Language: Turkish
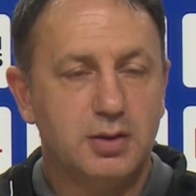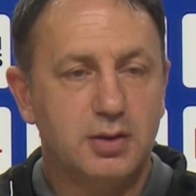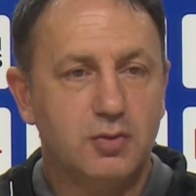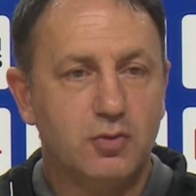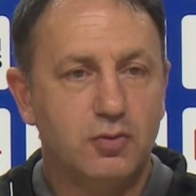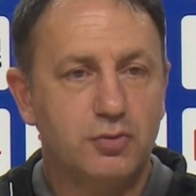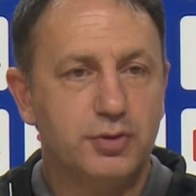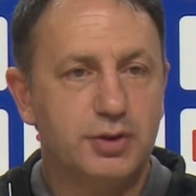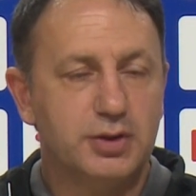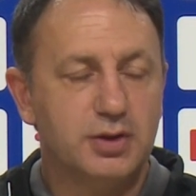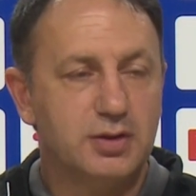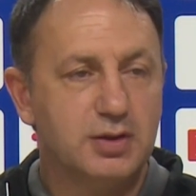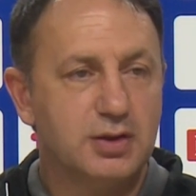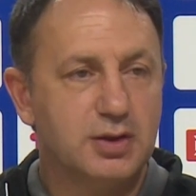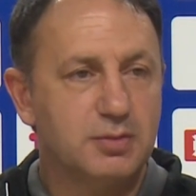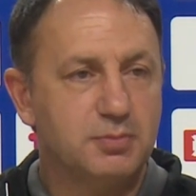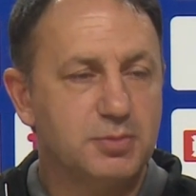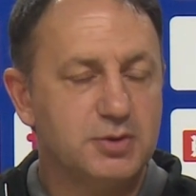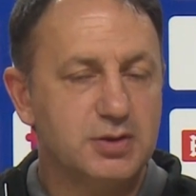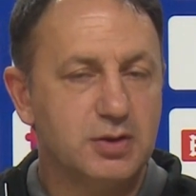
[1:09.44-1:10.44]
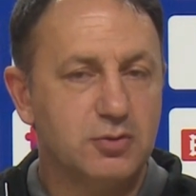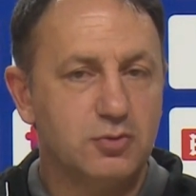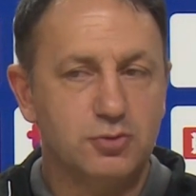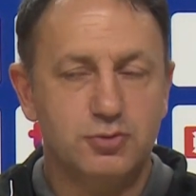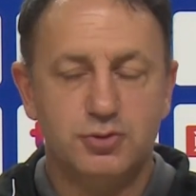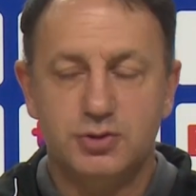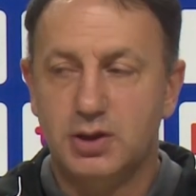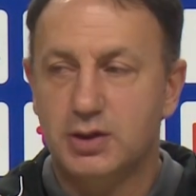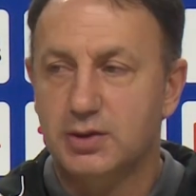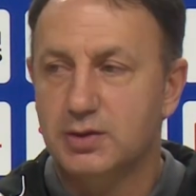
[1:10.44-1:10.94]
onların da bize
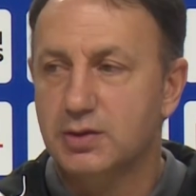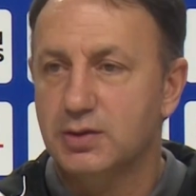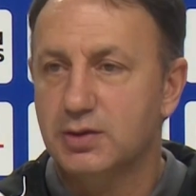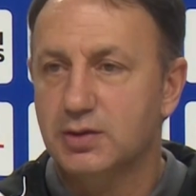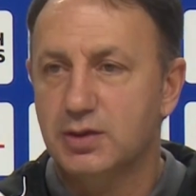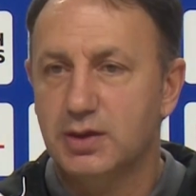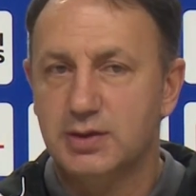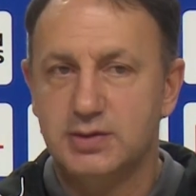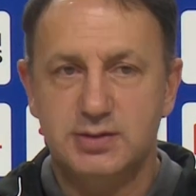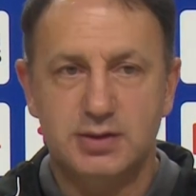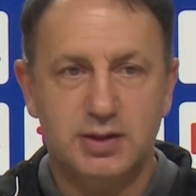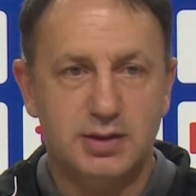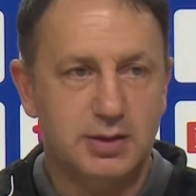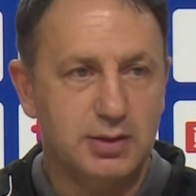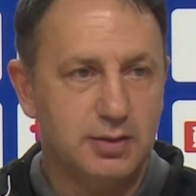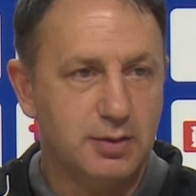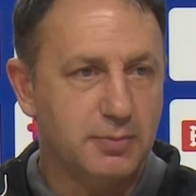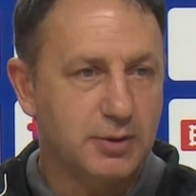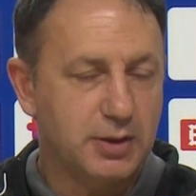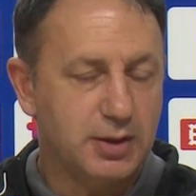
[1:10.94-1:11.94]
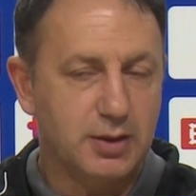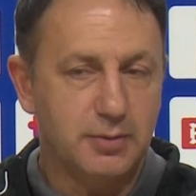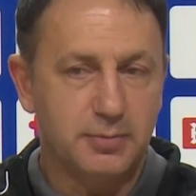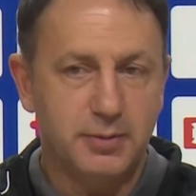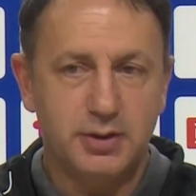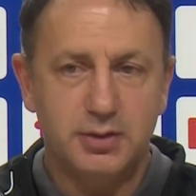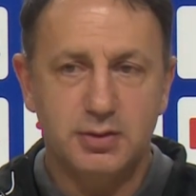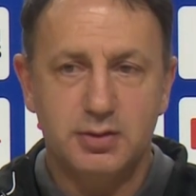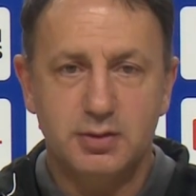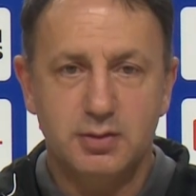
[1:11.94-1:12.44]
gösterdiği destekle
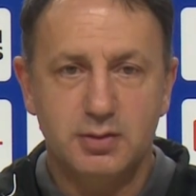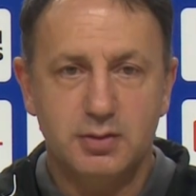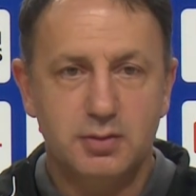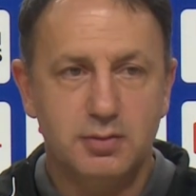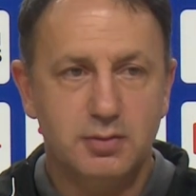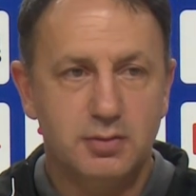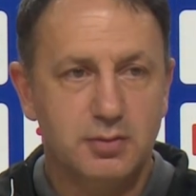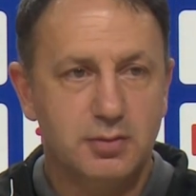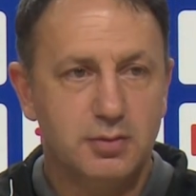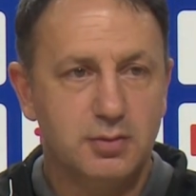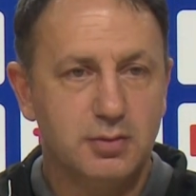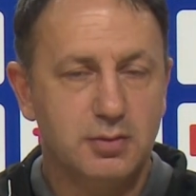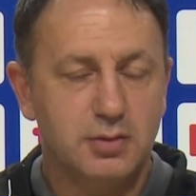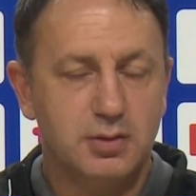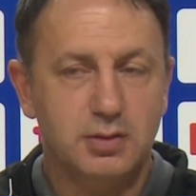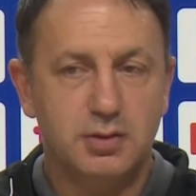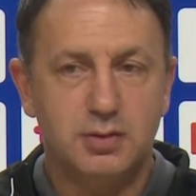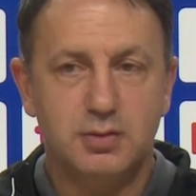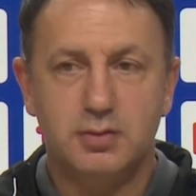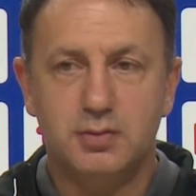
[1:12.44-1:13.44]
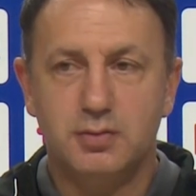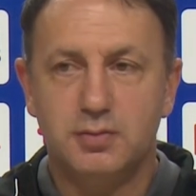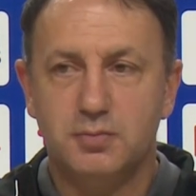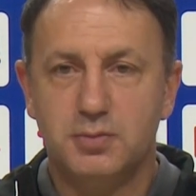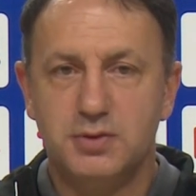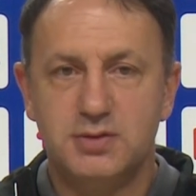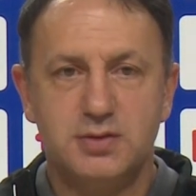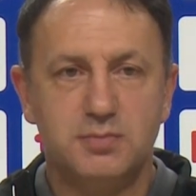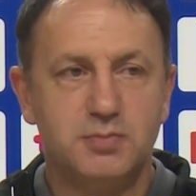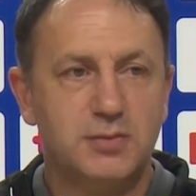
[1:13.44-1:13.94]
beraber
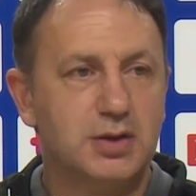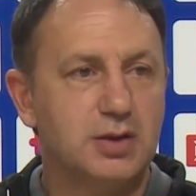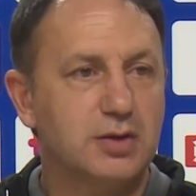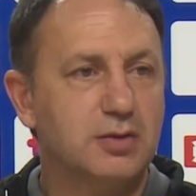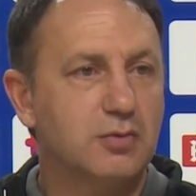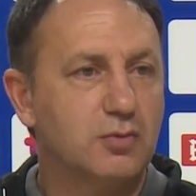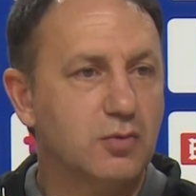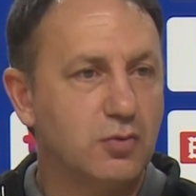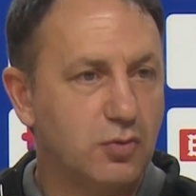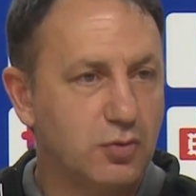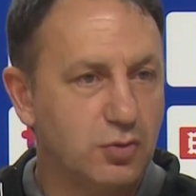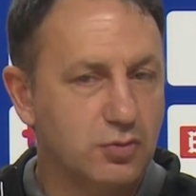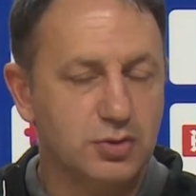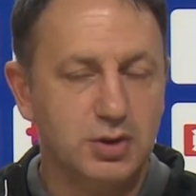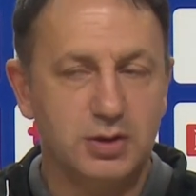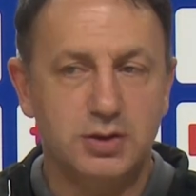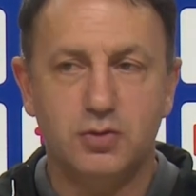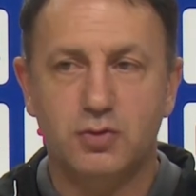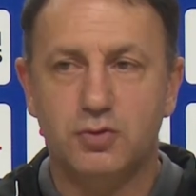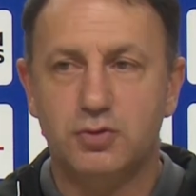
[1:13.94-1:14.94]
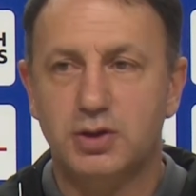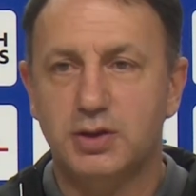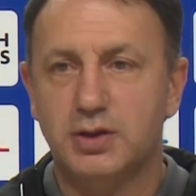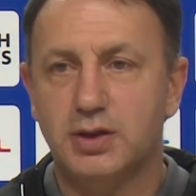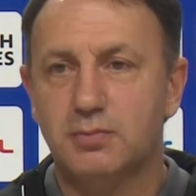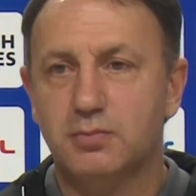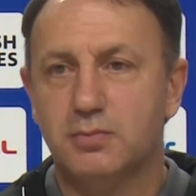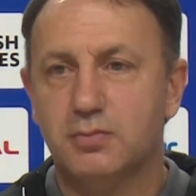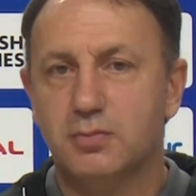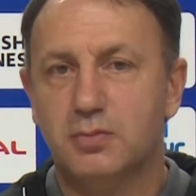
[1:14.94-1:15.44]
bizim de oradaki
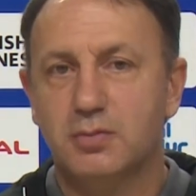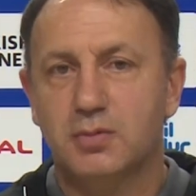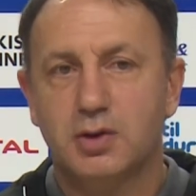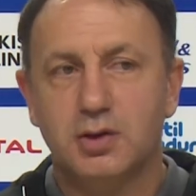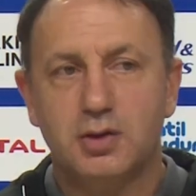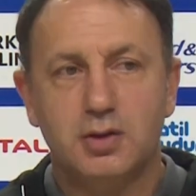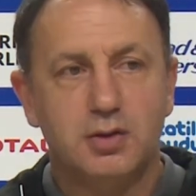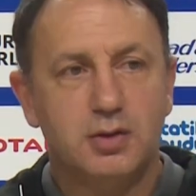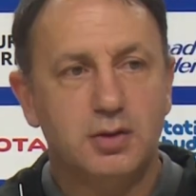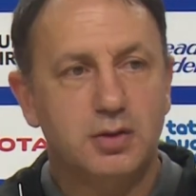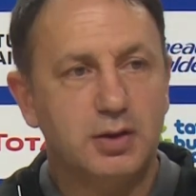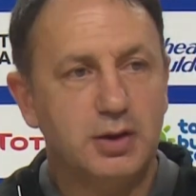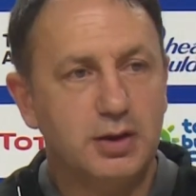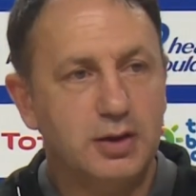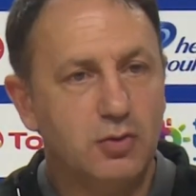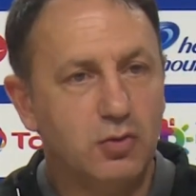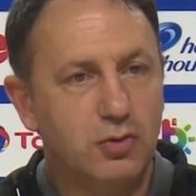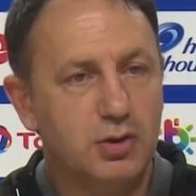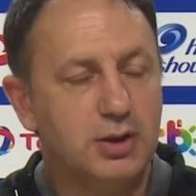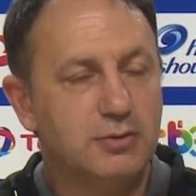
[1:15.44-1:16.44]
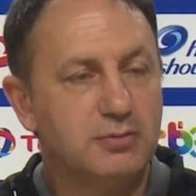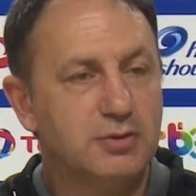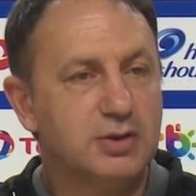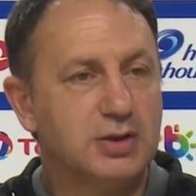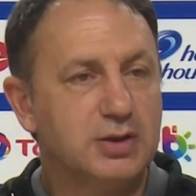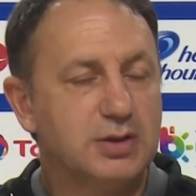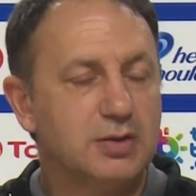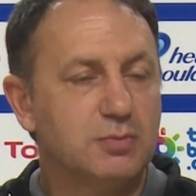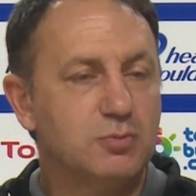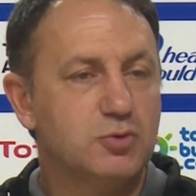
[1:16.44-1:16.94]
oynanan o
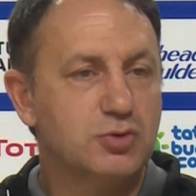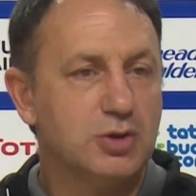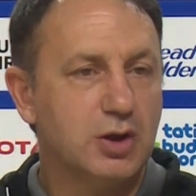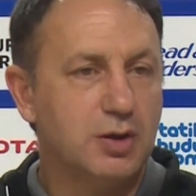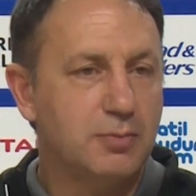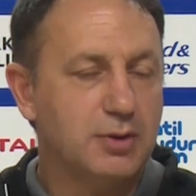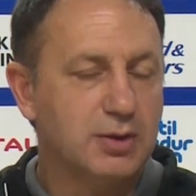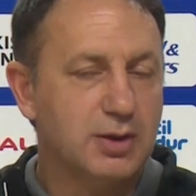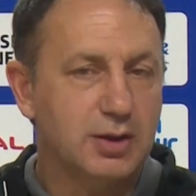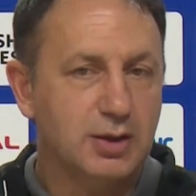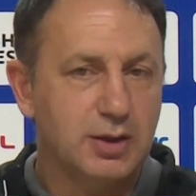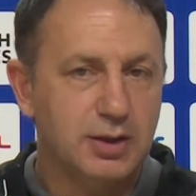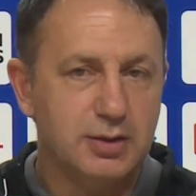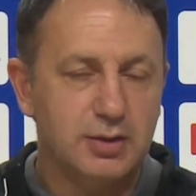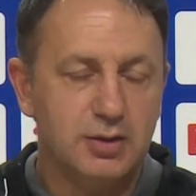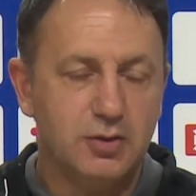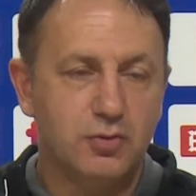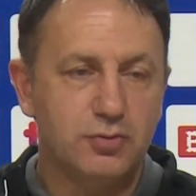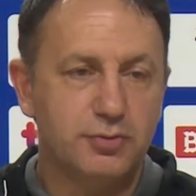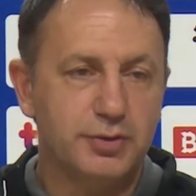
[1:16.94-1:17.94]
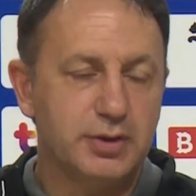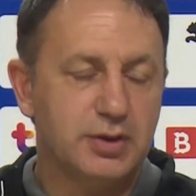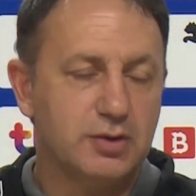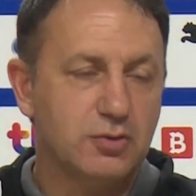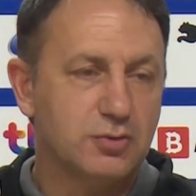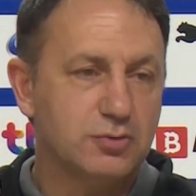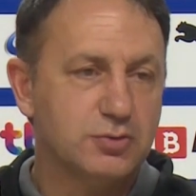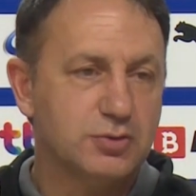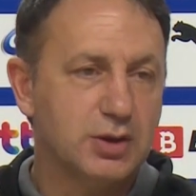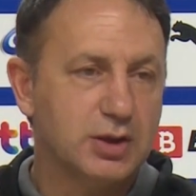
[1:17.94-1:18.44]
level'daki müsabakalarda onlara
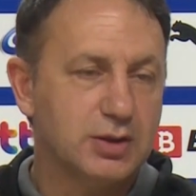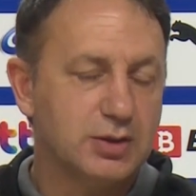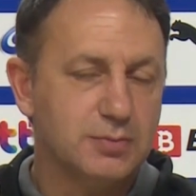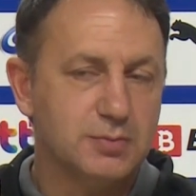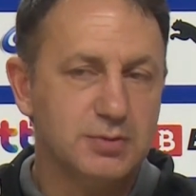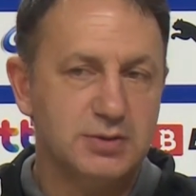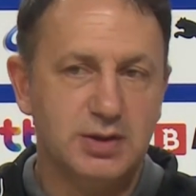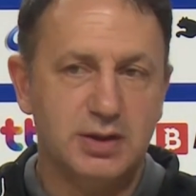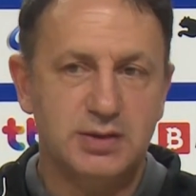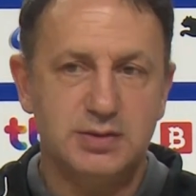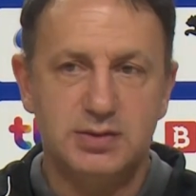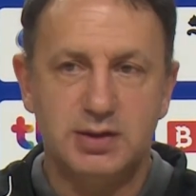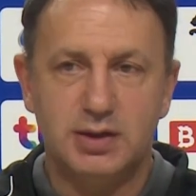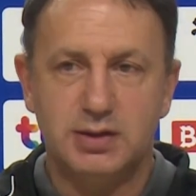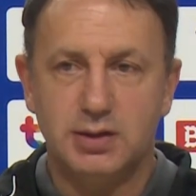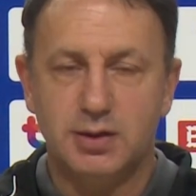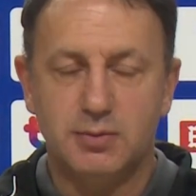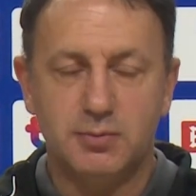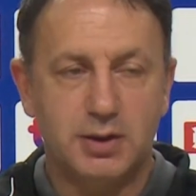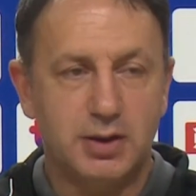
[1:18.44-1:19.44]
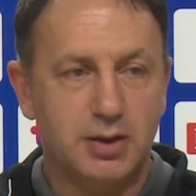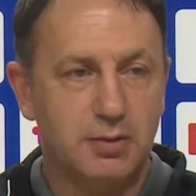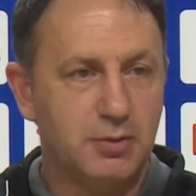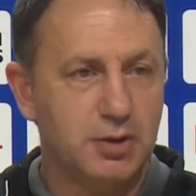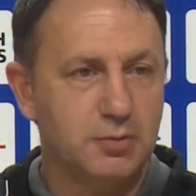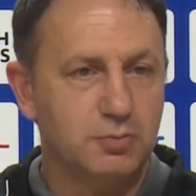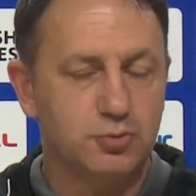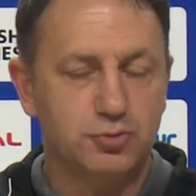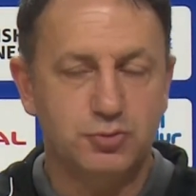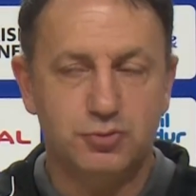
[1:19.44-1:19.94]
gösterdiğimiz destekle
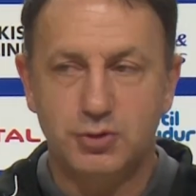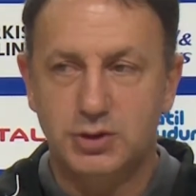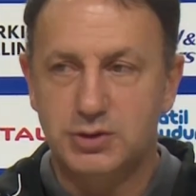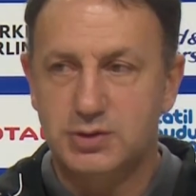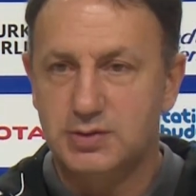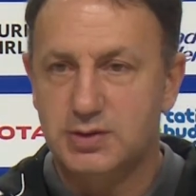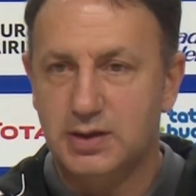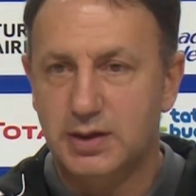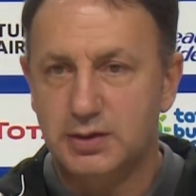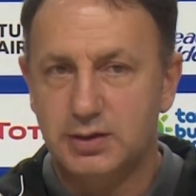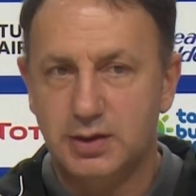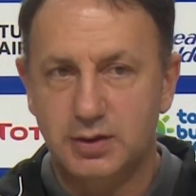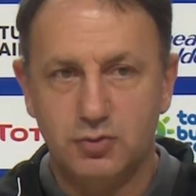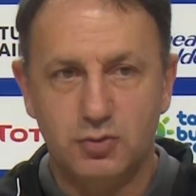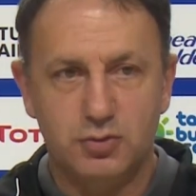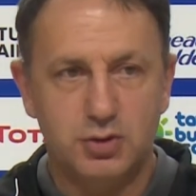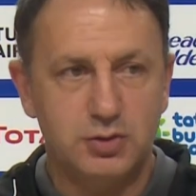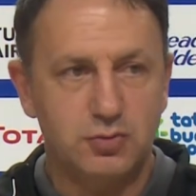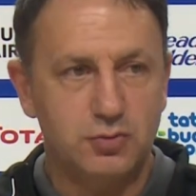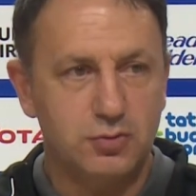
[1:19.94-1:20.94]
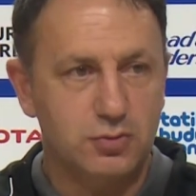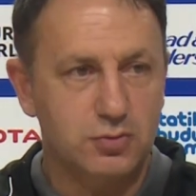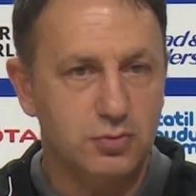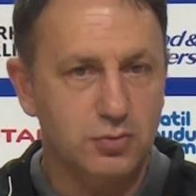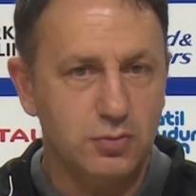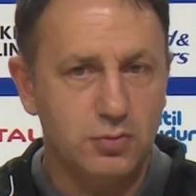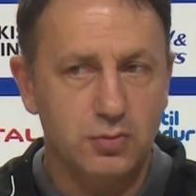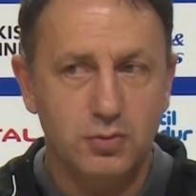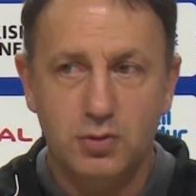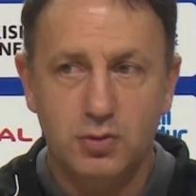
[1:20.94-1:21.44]
beraber bu süreci zaten yönetiyorduk.